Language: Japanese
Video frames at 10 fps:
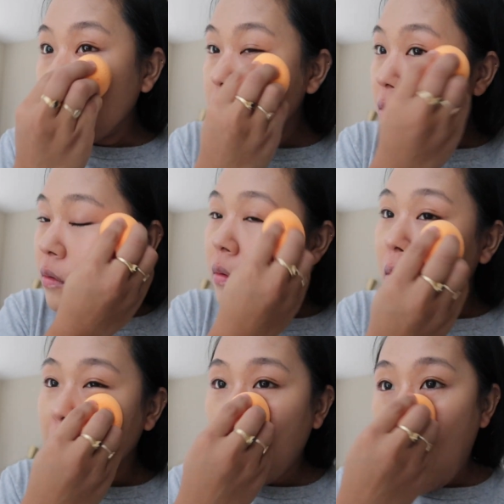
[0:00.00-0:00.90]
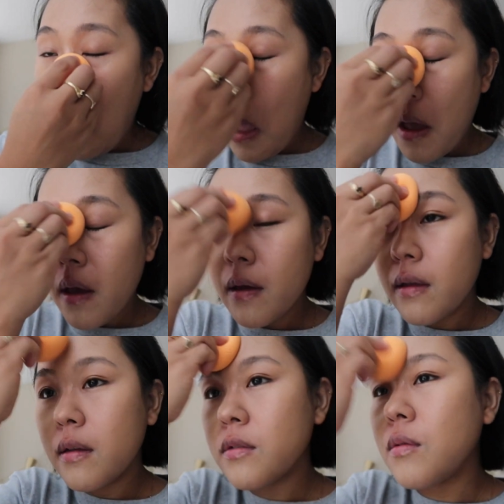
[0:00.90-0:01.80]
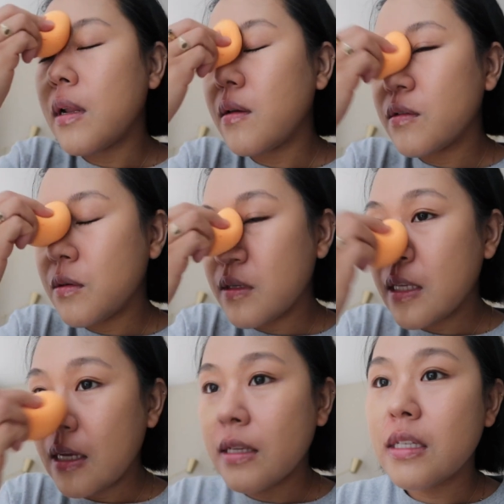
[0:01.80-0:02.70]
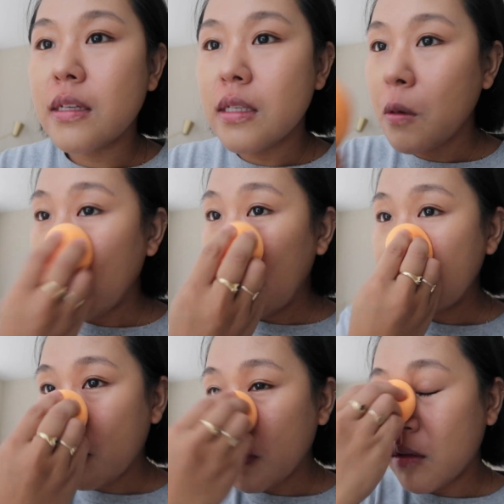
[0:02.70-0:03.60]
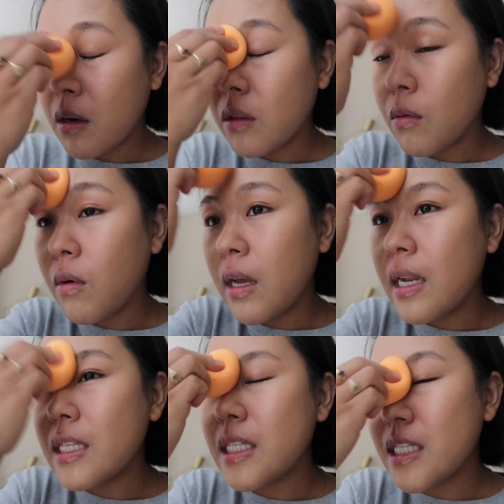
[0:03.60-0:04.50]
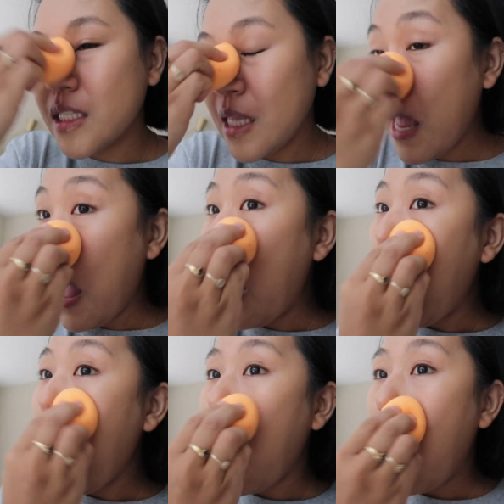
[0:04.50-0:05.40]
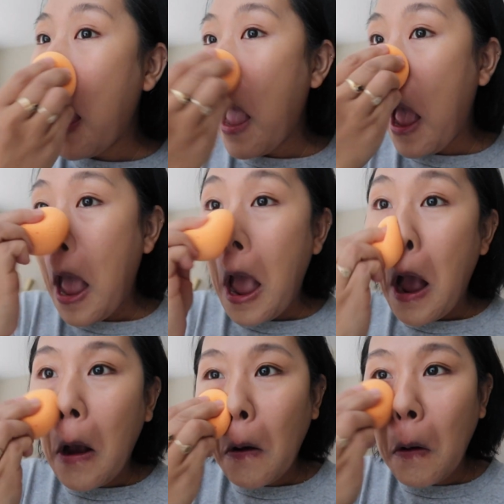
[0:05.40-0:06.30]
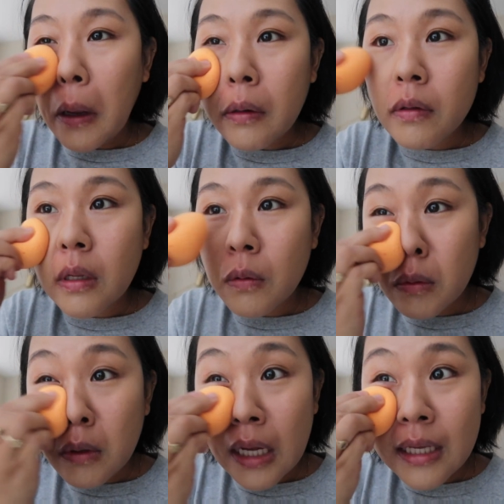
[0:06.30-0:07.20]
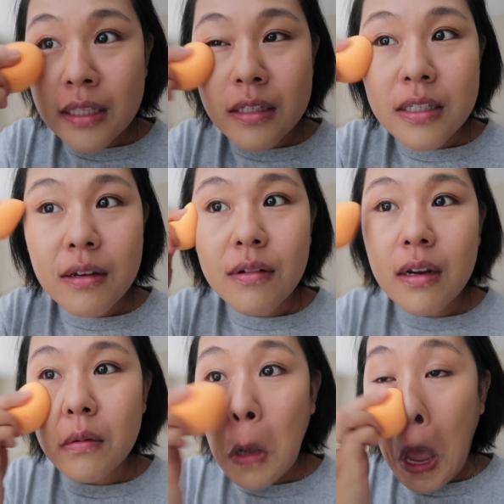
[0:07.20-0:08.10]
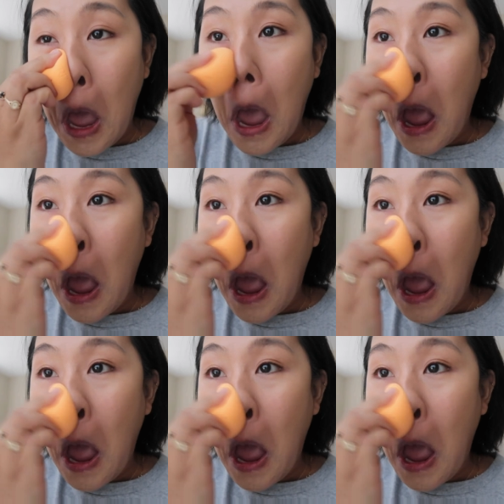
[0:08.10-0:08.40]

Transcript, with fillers: そのさ、守護霊様とかとお話しして、こういろんなことを解決してくれる